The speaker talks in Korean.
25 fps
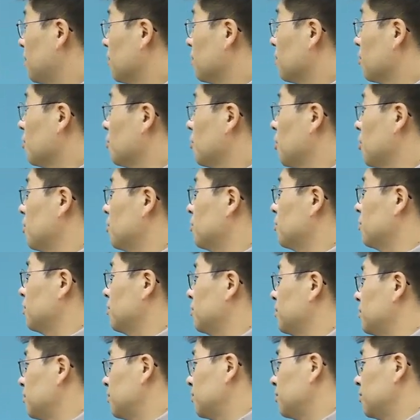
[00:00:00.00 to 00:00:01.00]

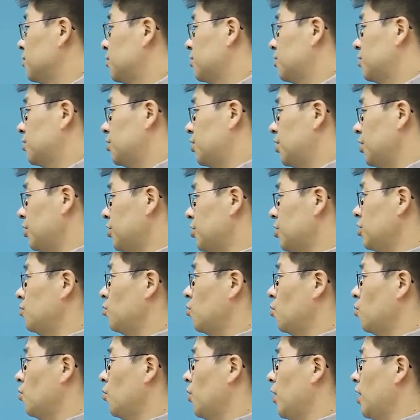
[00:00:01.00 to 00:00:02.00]
그러면은
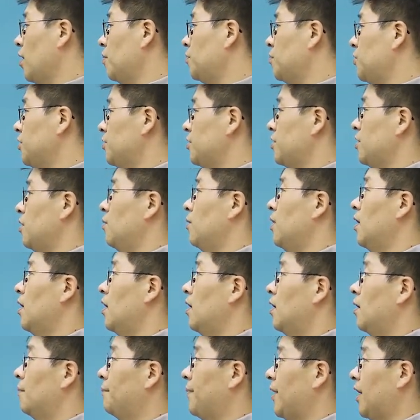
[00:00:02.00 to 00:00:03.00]
75의
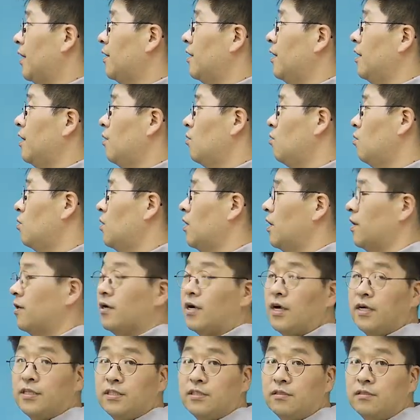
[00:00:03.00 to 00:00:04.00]
피자와 100개의 콜라를
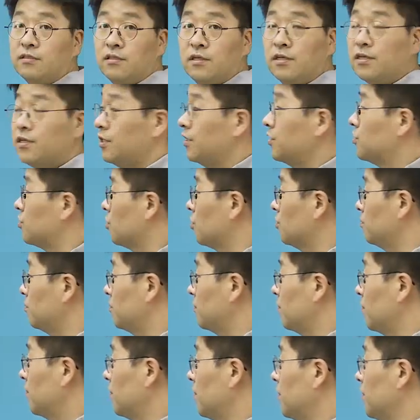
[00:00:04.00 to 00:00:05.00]
가진 이 점,
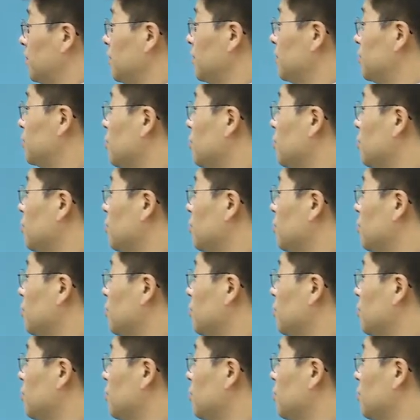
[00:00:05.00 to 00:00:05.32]
이